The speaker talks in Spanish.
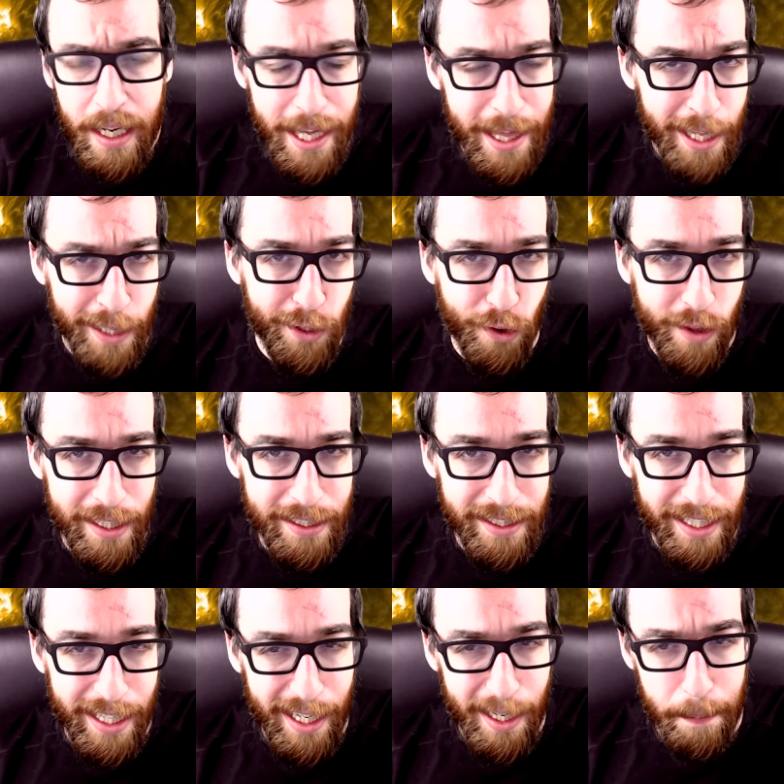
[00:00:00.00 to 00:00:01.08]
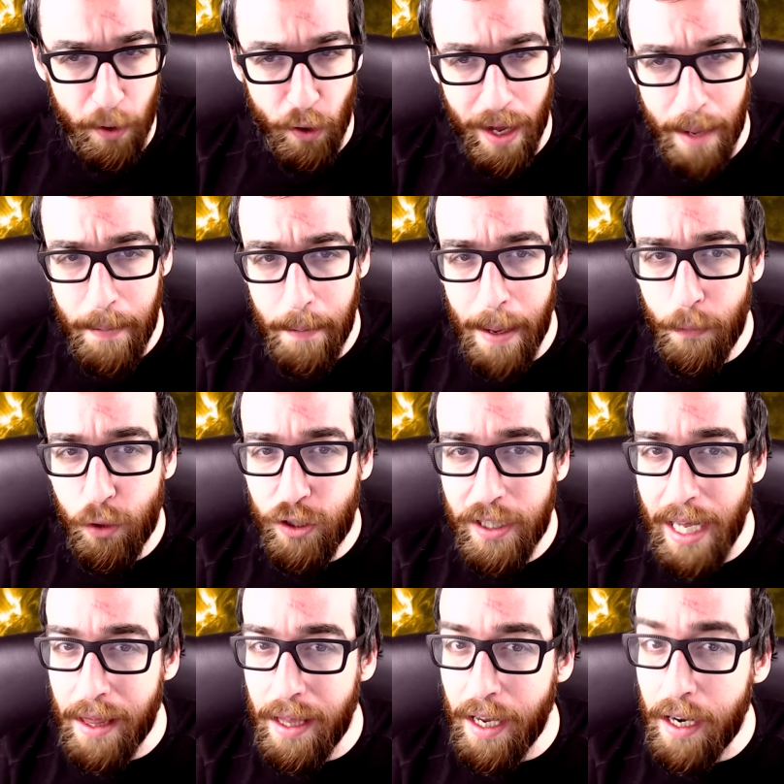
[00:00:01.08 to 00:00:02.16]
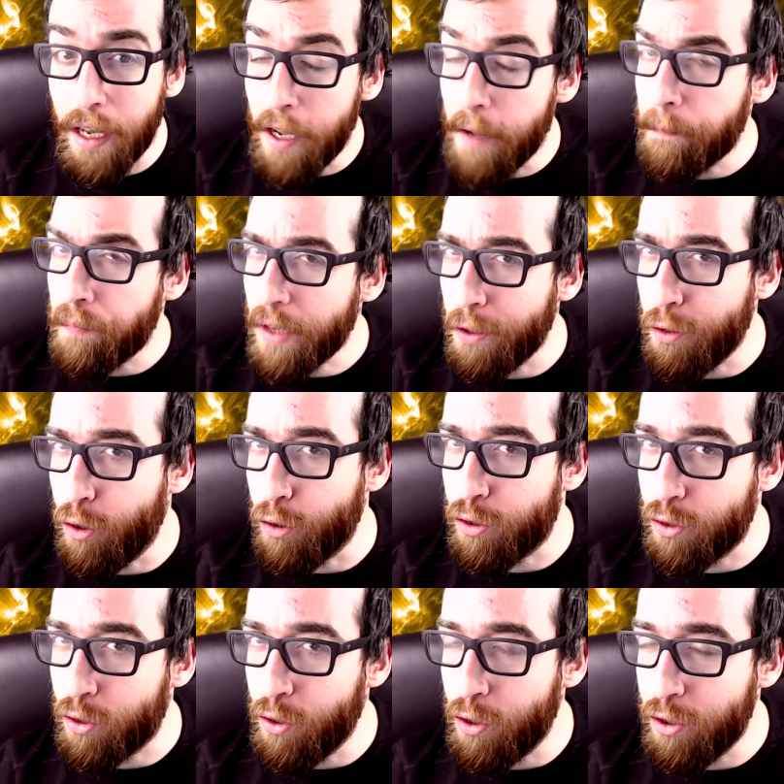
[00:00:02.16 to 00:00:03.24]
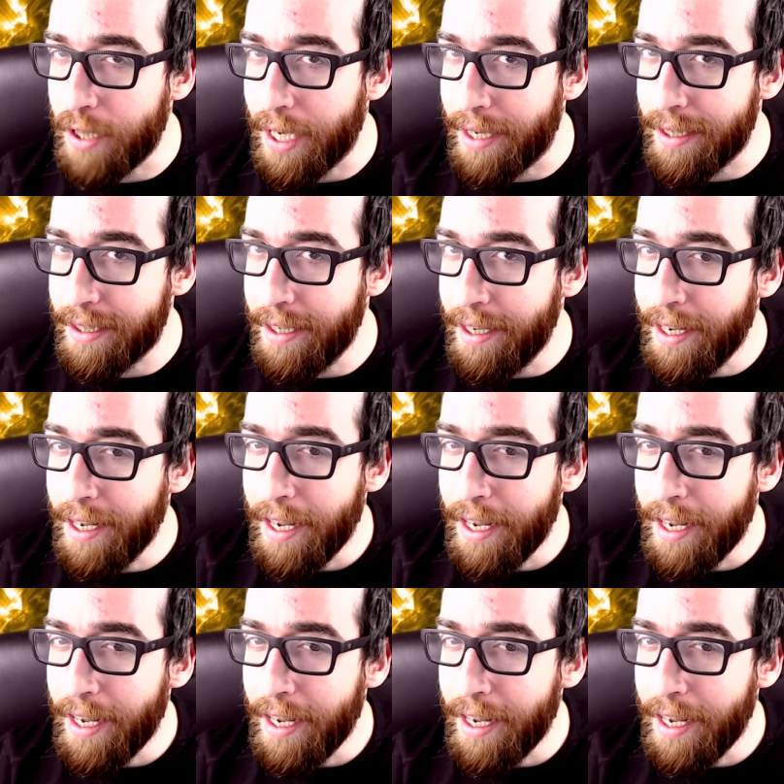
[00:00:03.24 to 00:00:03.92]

Y dentro de este programa vamos a hacer dos cosas.